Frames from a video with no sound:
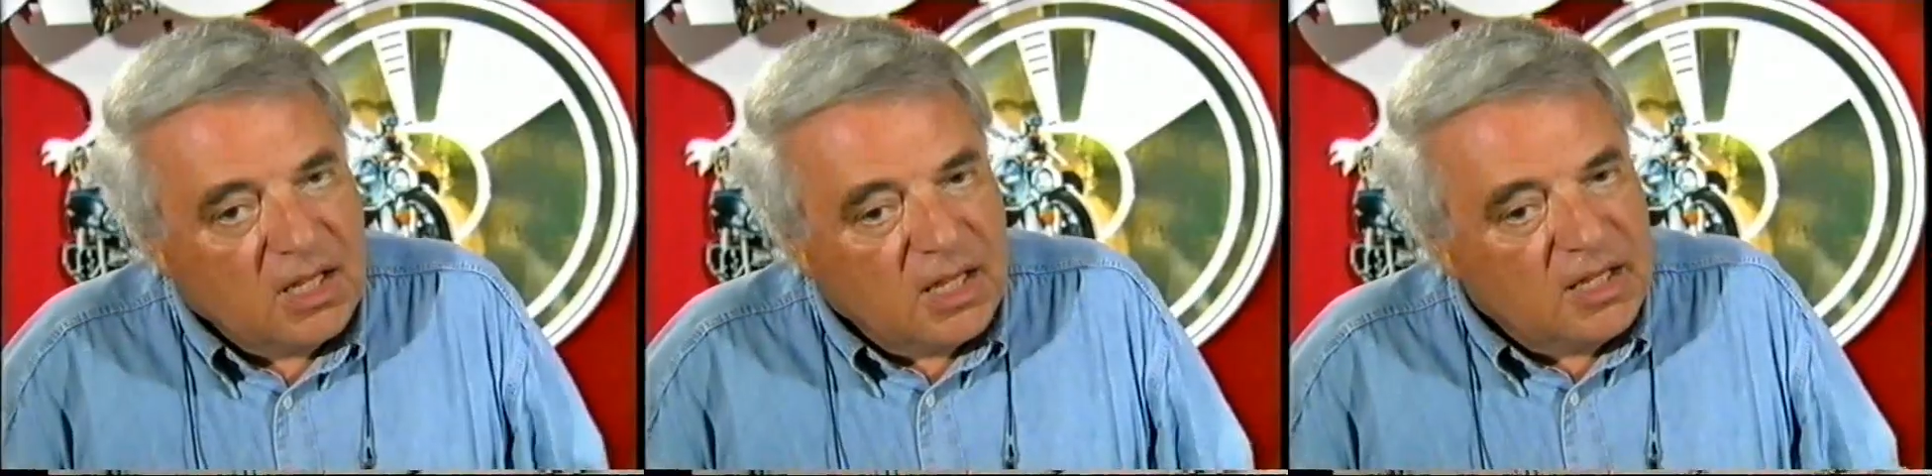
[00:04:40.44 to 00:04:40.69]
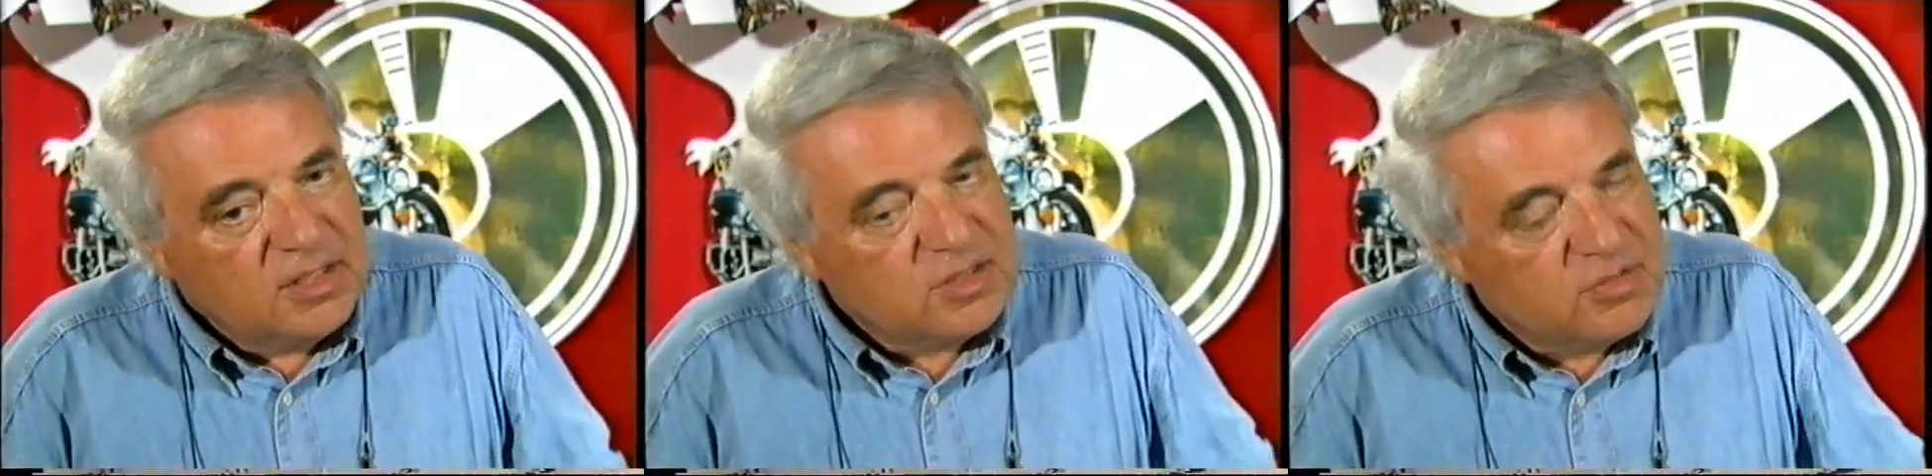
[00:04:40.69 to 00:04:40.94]

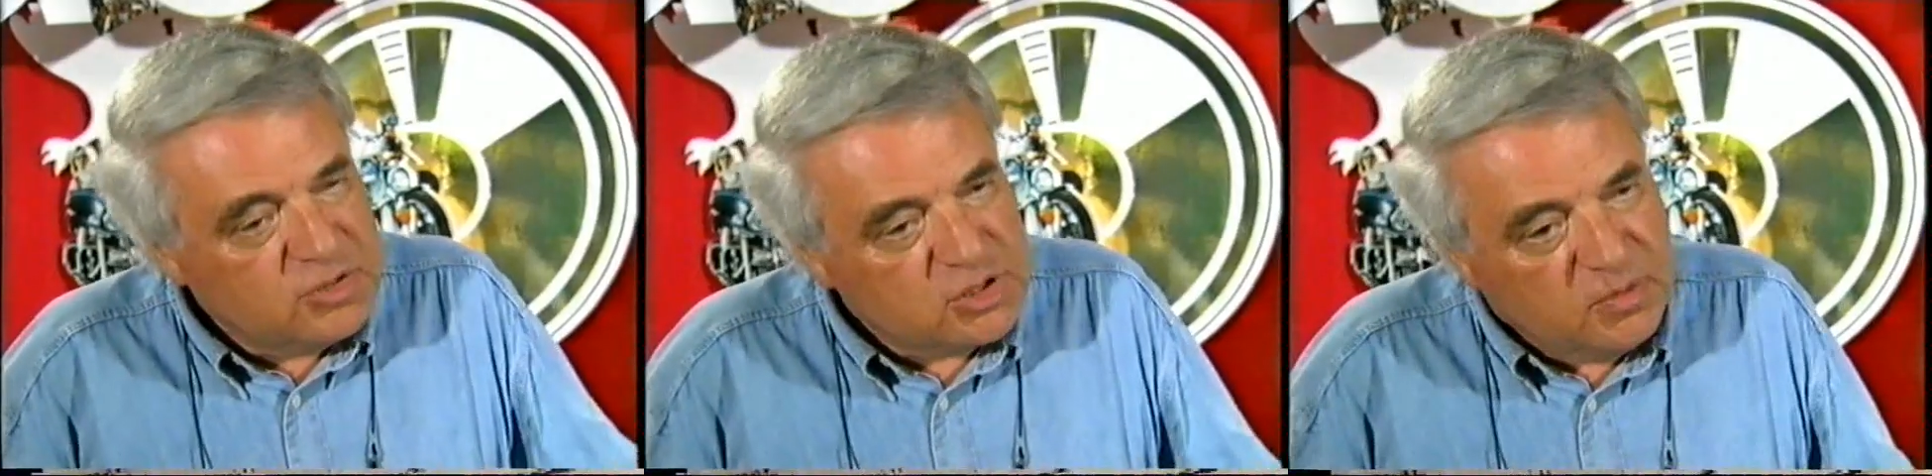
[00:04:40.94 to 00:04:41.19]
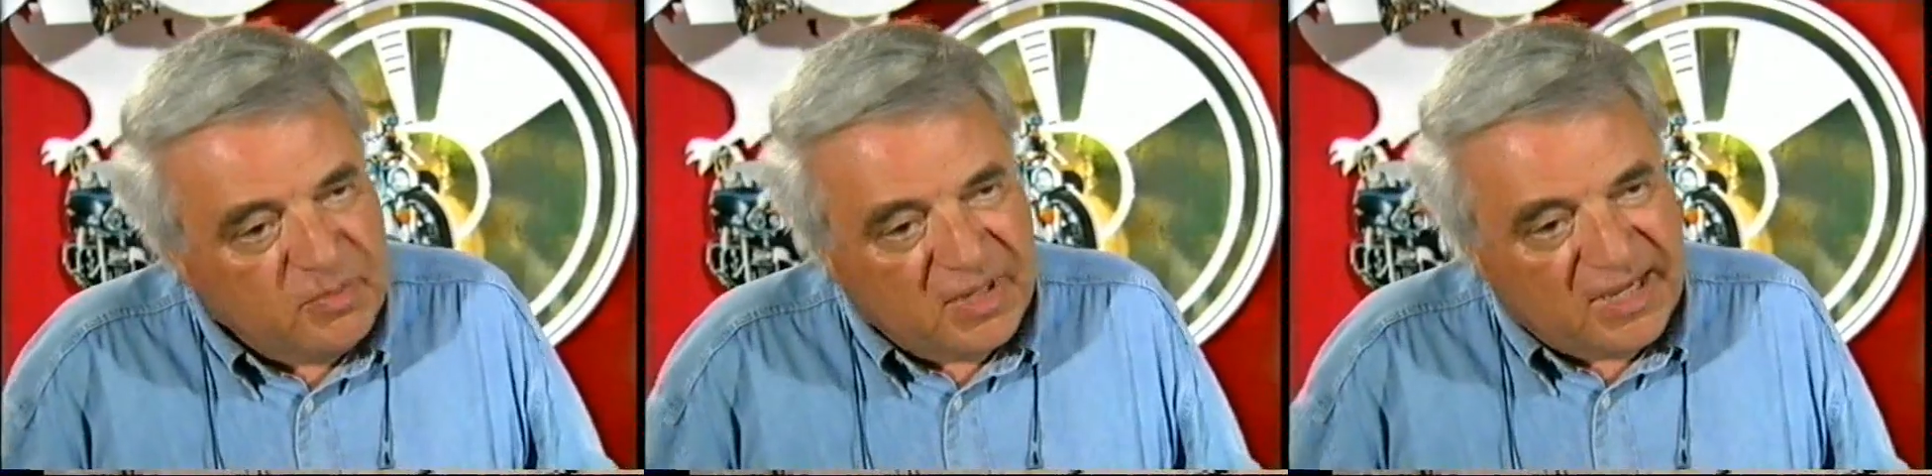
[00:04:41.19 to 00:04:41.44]

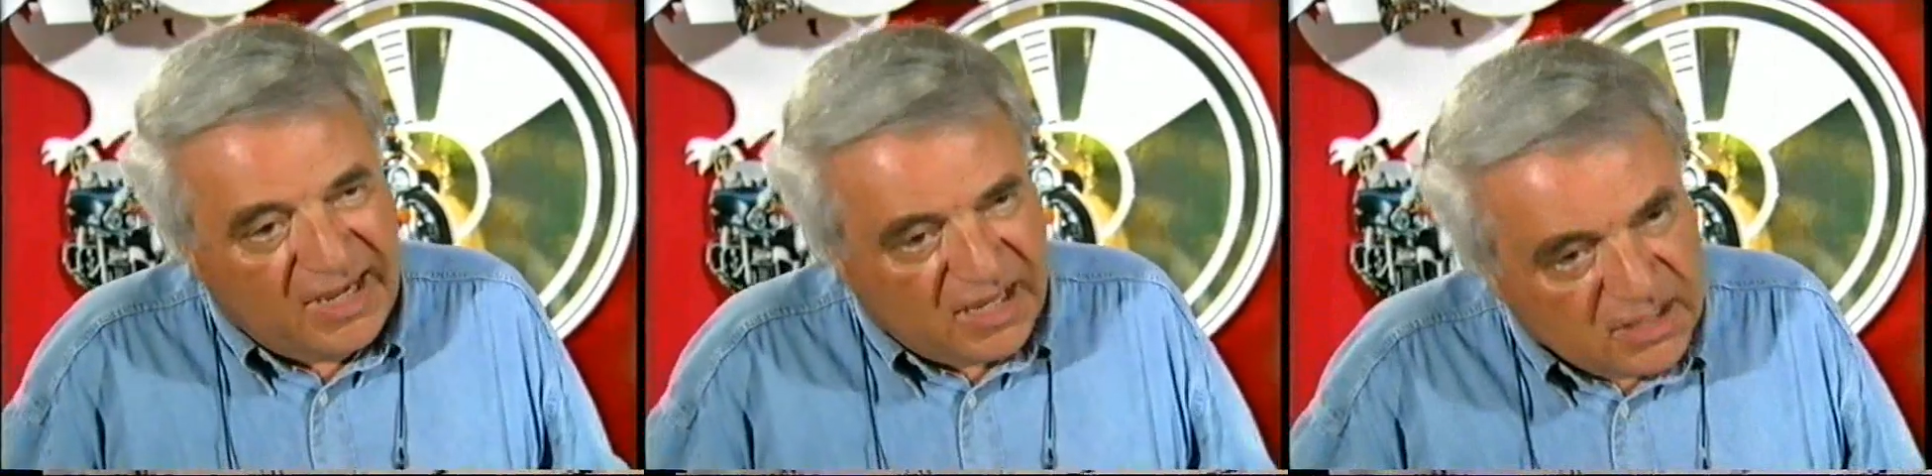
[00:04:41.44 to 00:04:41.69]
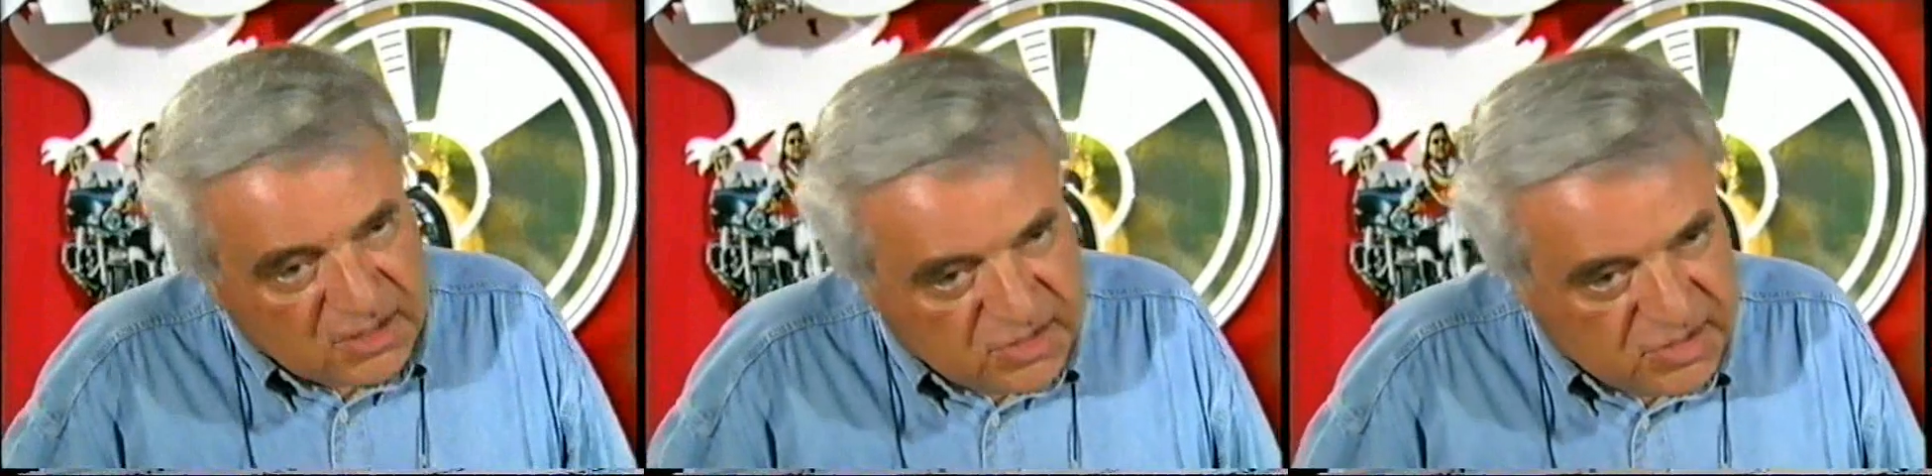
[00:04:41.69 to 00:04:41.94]
Inzwischen
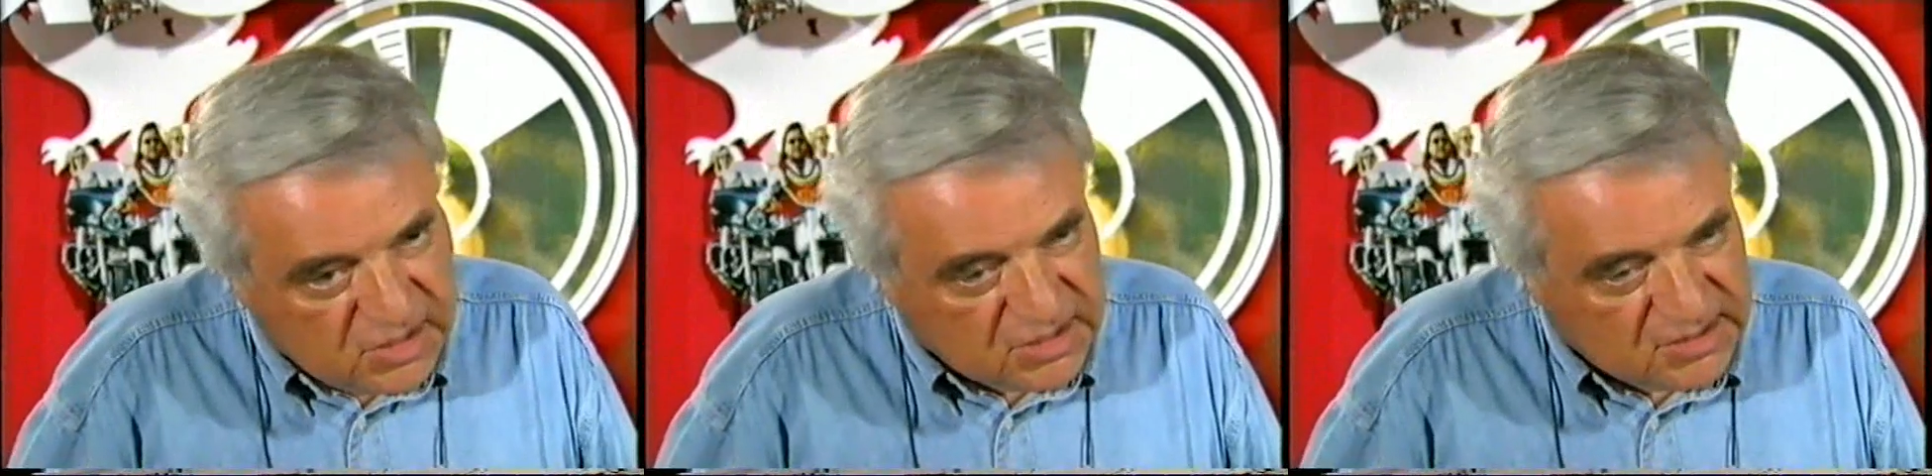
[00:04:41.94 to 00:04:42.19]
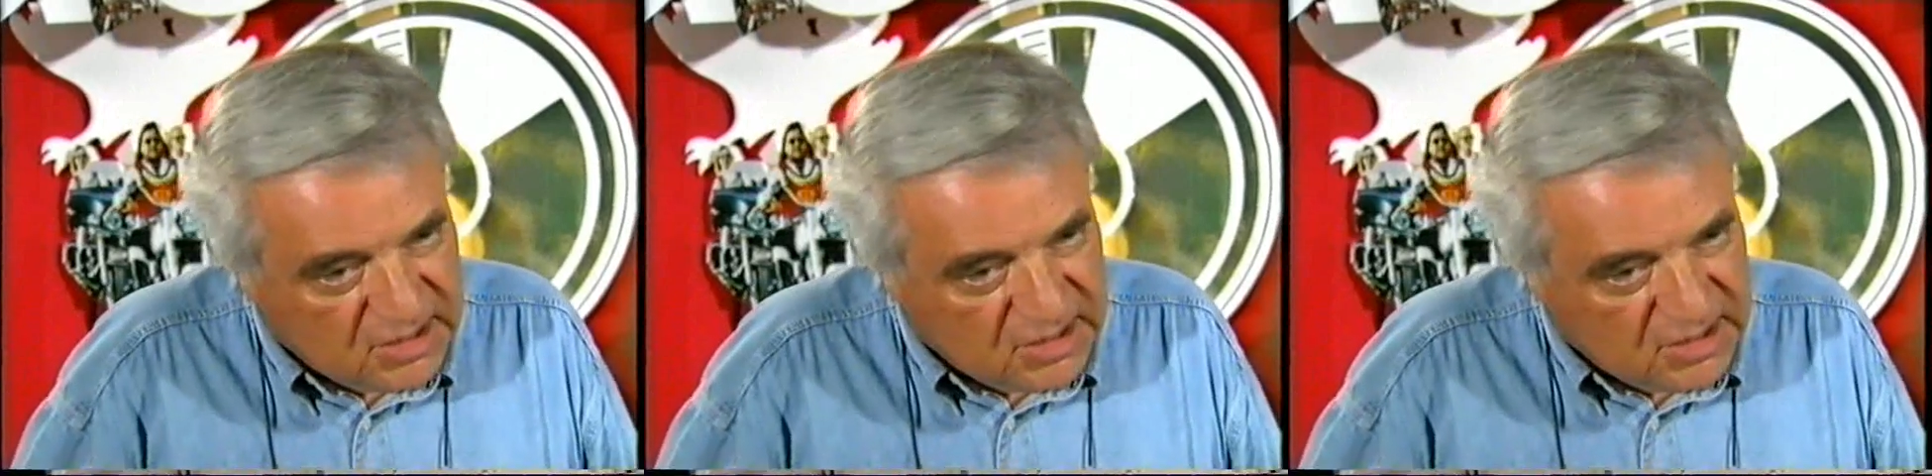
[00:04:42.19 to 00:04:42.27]
bekennen sich